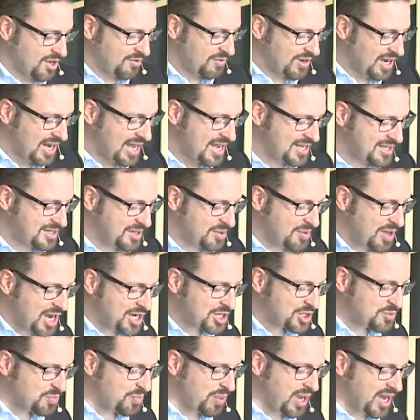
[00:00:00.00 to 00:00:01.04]
Wir lesen in
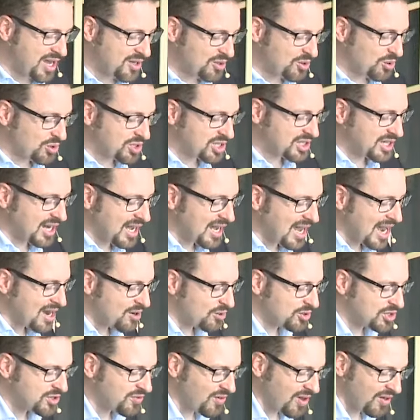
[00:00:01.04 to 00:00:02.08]
1. Petrus
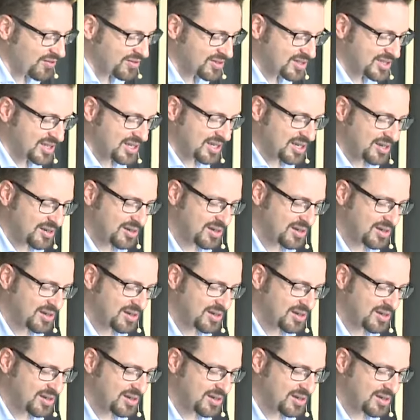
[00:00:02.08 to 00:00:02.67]
3.21,